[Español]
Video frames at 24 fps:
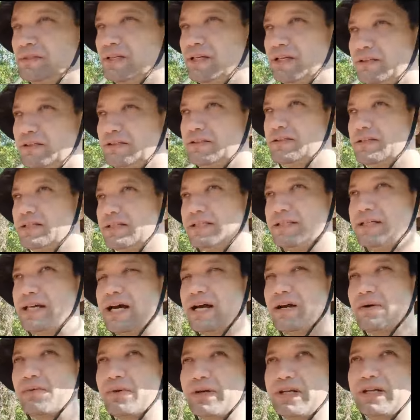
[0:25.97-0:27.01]
entre
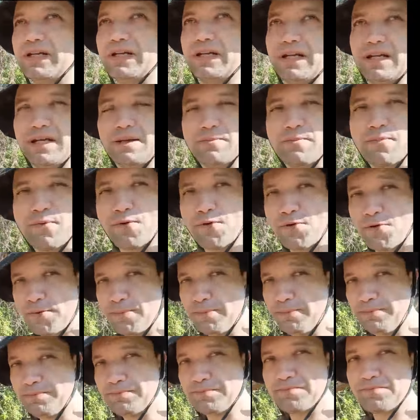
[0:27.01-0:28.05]
Darwin y
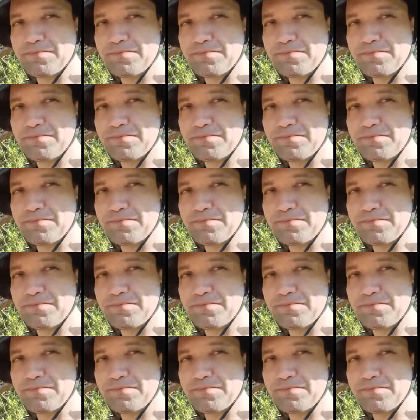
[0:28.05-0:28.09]
Broome,